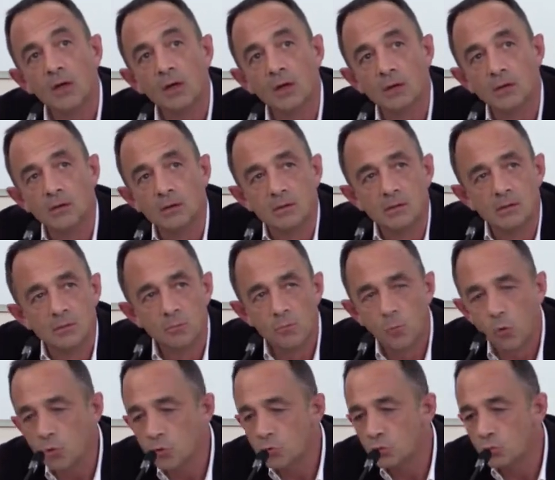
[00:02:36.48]
Euh,
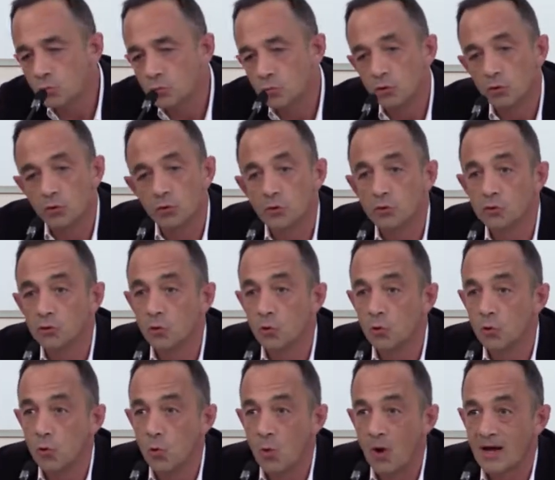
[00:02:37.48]
beaucoup
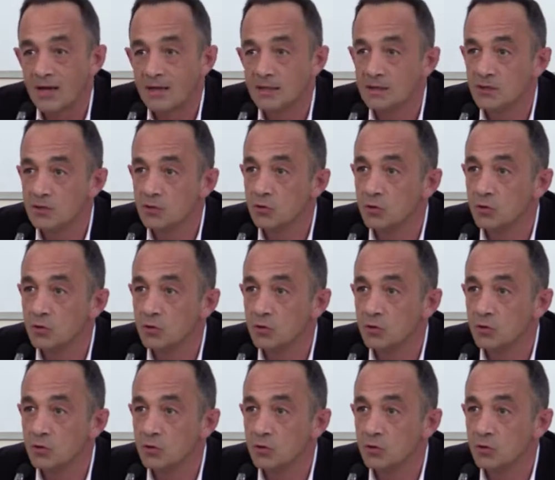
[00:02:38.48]
d'angoisse,